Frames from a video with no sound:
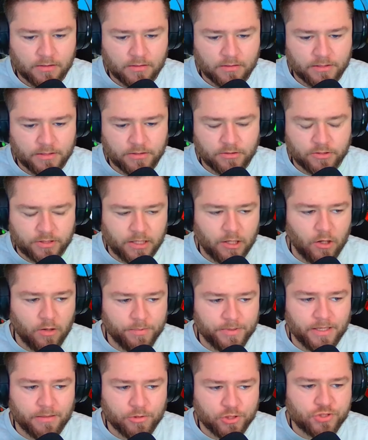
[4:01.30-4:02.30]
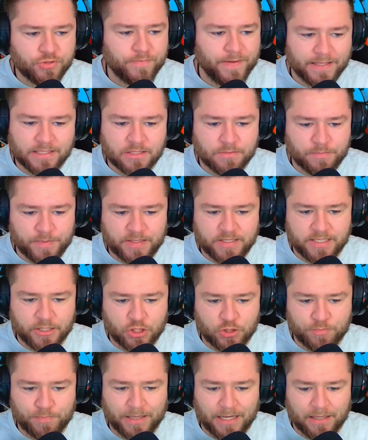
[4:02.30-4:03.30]
Ich glaube, da müssen wir jetzt ein bisschen
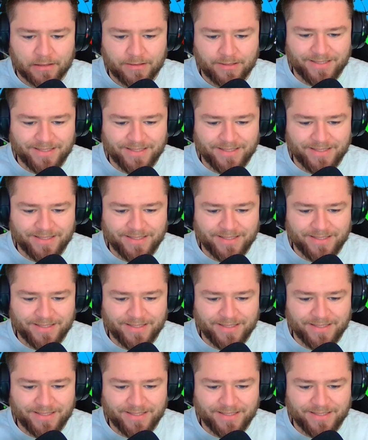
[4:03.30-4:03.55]
sparen.